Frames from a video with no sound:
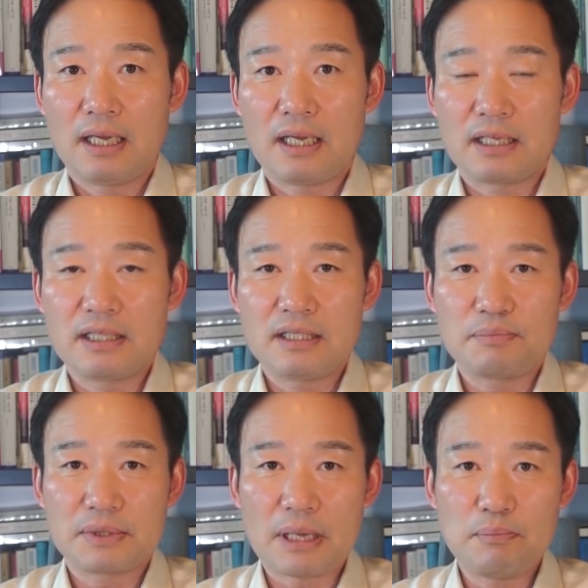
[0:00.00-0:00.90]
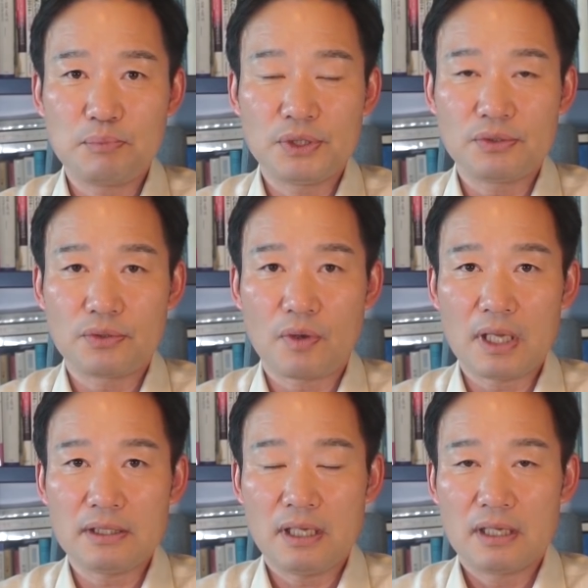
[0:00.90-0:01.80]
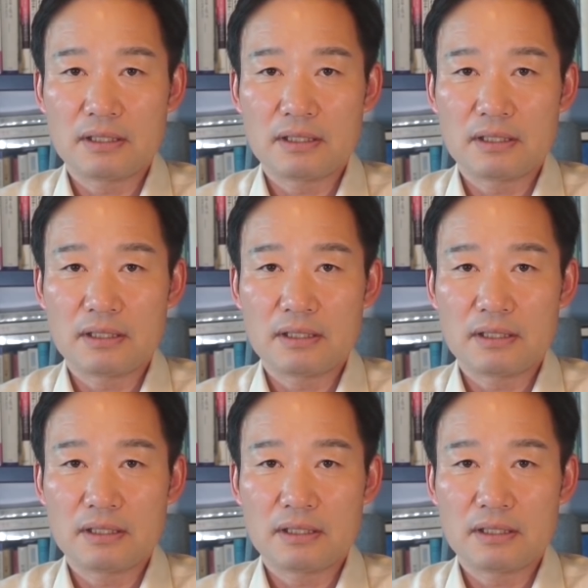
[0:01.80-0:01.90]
23분 동안